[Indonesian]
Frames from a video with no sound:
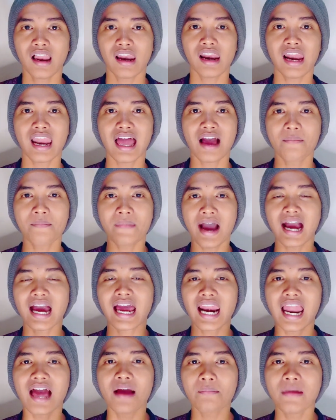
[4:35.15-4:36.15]
Lama
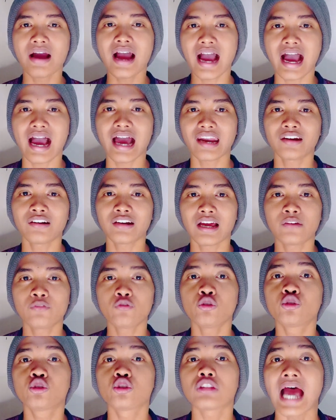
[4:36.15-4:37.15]
kelamaan
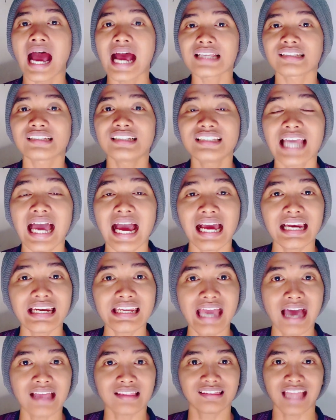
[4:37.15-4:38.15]
wujud aslinya
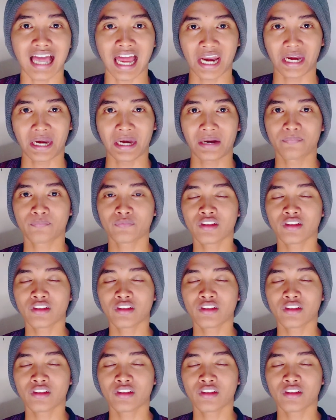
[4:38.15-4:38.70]
kelihatan.